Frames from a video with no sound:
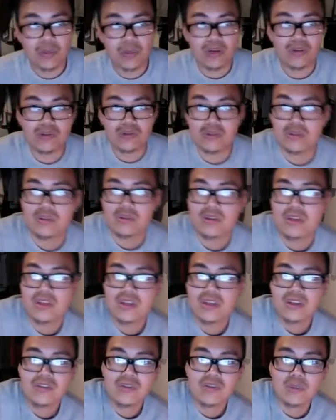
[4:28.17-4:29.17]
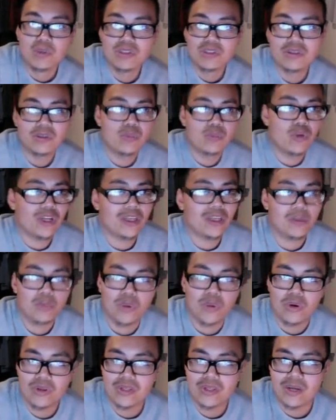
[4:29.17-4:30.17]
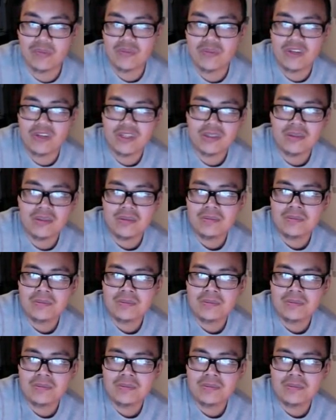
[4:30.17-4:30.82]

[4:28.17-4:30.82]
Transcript: aus. Wir müssen den Breaking Point abwarten.